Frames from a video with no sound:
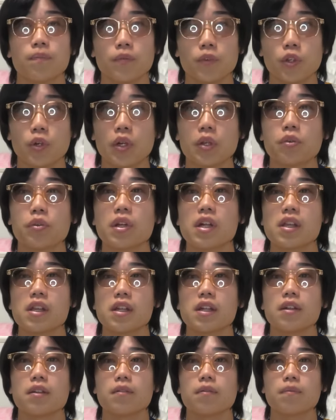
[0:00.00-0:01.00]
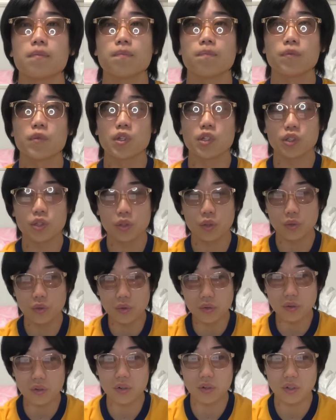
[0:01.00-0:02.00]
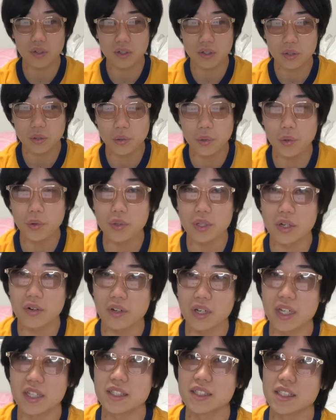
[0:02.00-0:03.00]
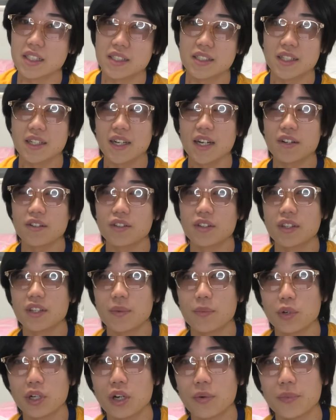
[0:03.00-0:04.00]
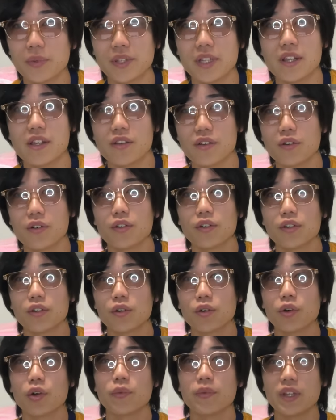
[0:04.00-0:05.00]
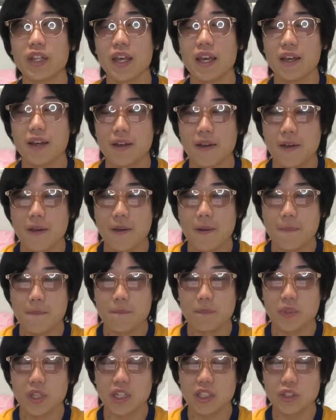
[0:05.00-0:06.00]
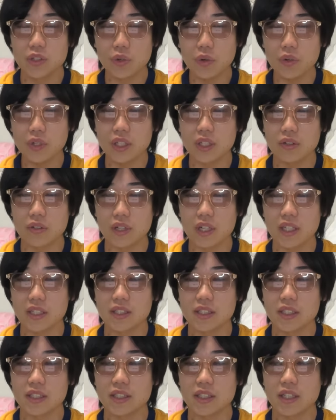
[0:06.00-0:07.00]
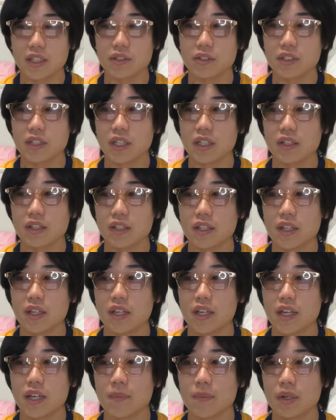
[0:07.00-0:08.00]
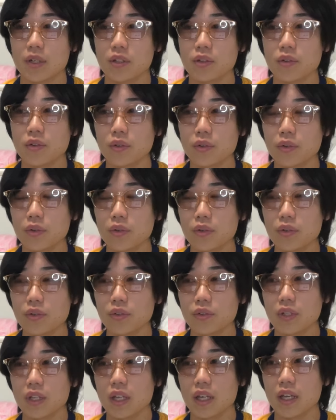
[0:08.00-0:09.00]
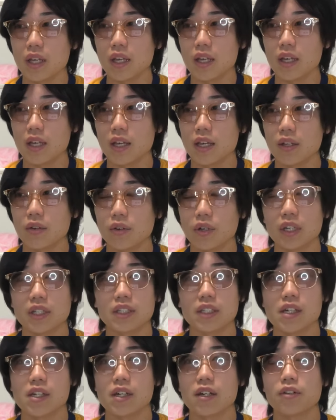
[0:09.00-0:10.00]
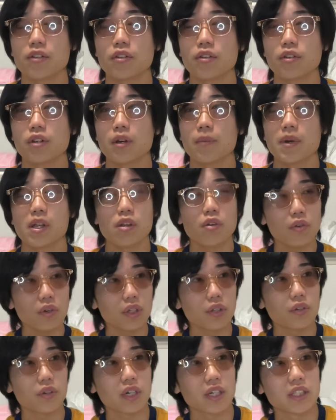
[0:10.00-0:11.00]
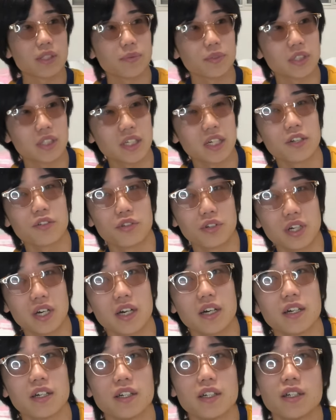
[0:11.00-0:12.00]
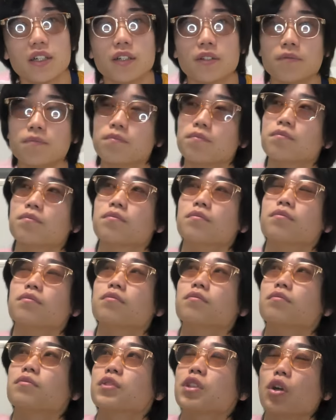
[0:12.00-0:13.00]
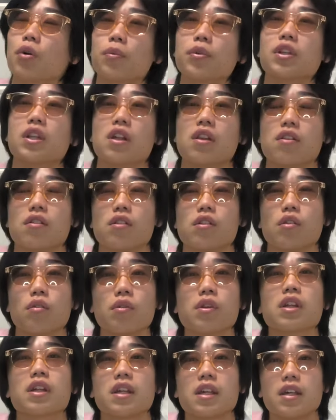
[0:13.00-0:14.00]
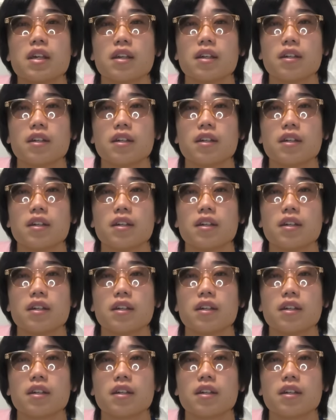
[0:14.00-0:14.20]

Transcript: トレンドだし。そのコーデの価値が下がるって僕は思ったんですよ。これを見て。だから商品の価値が下がるんじゃなくて、まあ、そのコーデの価値が下がるというか、まあ、商品の価値も下がるのか。うん。って思ったんです、正直。